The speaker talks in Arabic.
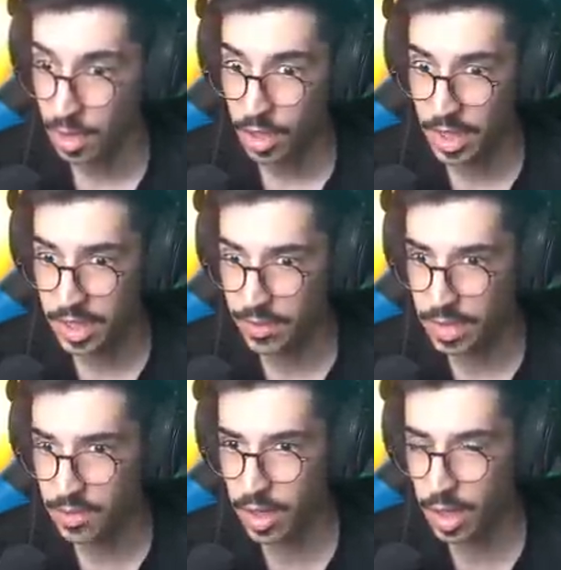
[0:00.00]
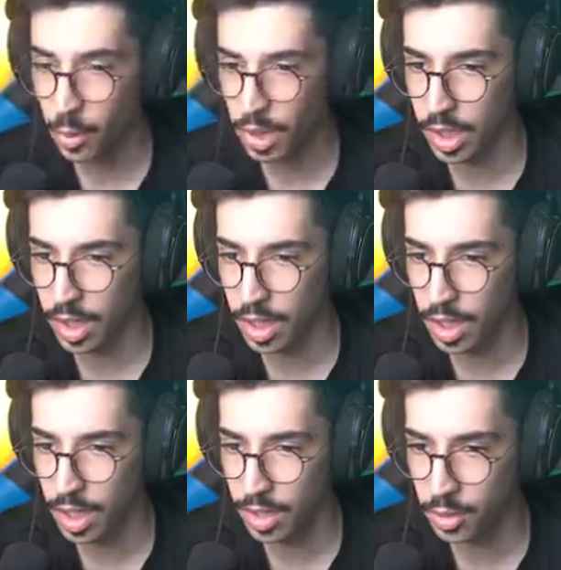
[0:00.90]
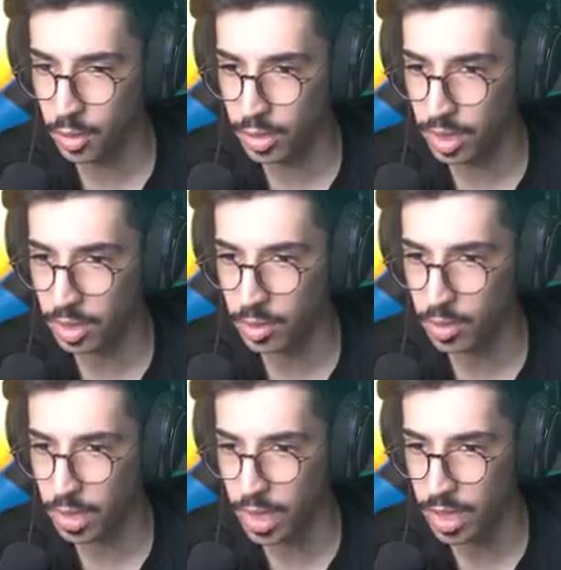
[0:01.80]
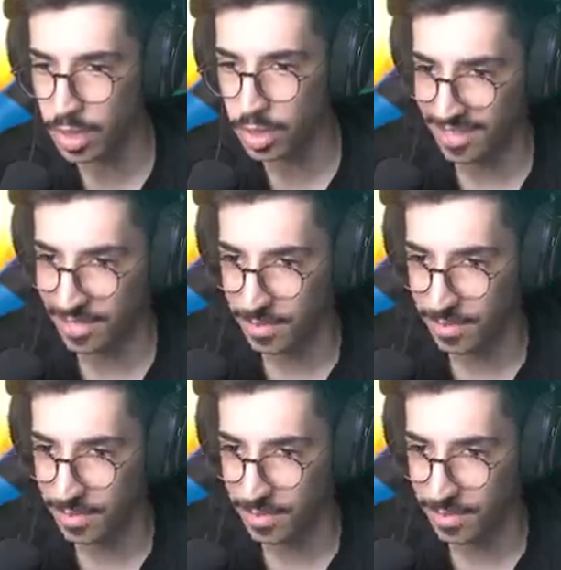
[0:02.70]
ايش الفلسفه يا خوي ليه شوت على طول يا اخي